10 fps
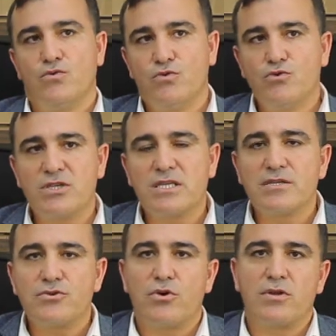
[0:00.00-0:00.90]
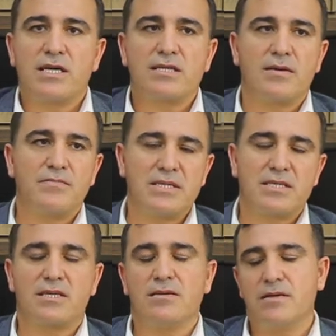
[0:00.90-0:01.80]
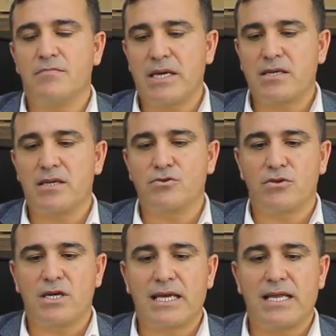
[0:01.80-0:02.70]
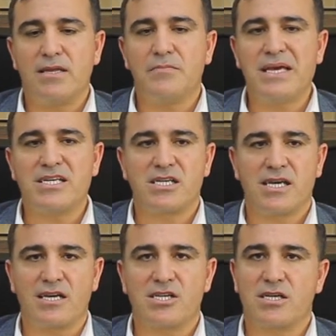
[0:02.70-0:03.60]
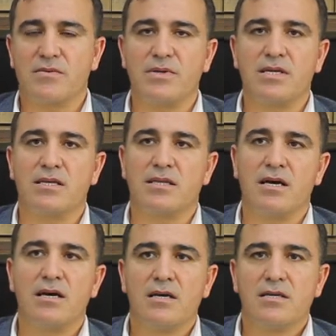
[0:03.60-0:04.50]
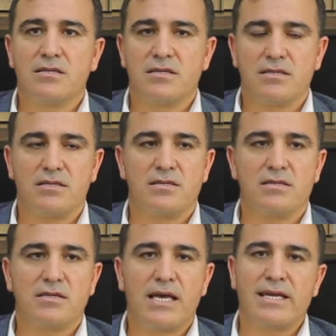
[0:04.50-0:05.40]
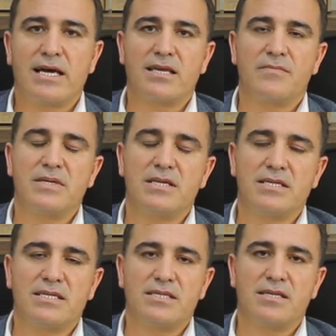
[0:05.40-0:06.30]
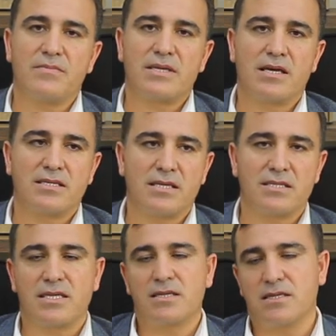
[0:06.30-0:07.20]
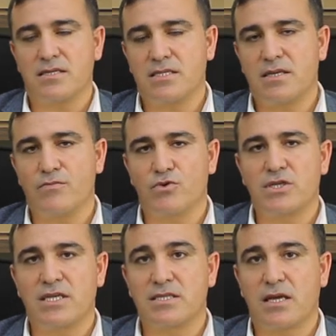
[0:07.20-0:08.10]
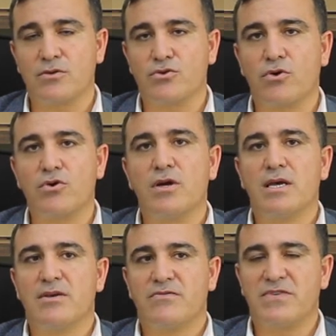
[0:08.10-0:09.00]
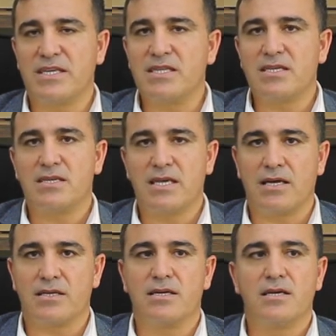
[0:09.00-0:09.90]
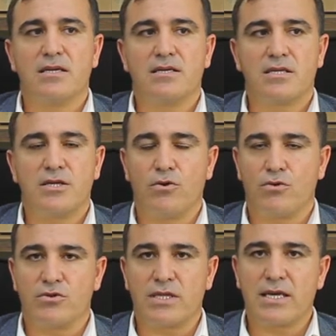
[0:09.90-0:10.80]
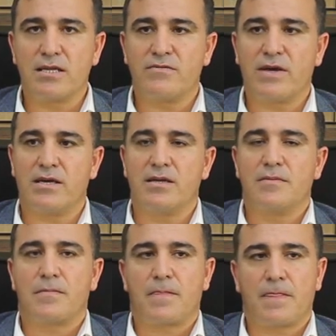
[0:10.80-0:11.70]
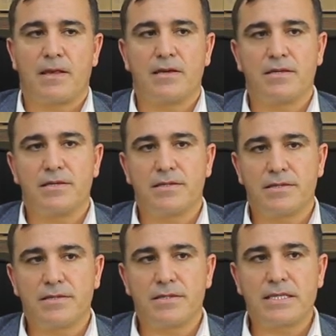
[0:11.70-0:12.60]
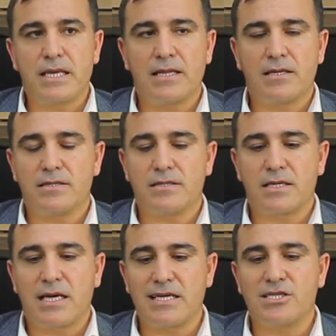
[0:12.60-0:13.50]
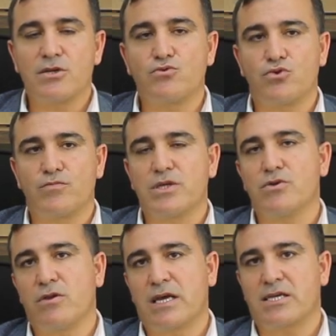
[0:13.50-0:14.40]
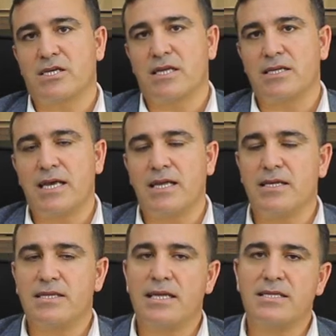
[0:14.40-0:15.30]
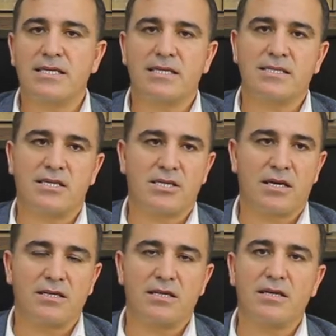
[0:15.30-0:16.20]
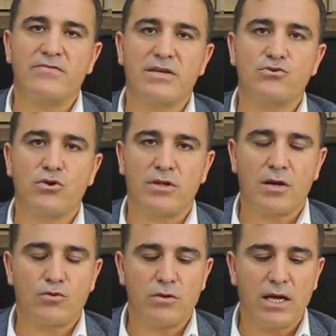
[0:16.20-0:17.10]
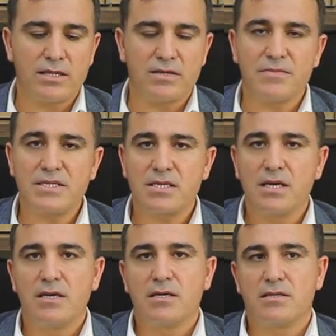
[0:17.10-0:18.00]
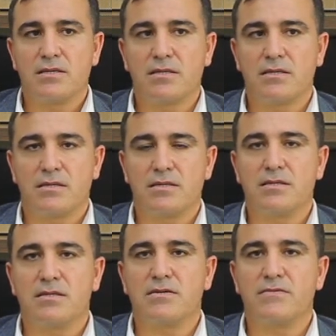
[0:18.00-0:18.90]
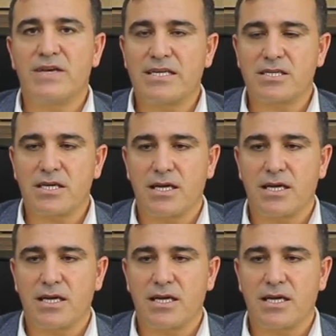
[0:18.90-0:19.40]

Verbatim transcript: Üst sınır olarak da biz merkez olarak 55 yaş gibi ya da herhangi bir sistemik hastalığı zaten istemiyoruz. Hastalığı yok. Fit yani kilolu değil ve ee, e, karaciğer durumu iyi olan kişilerde 57-58 yaşına kadar da verici olarak kullandığımız e, verici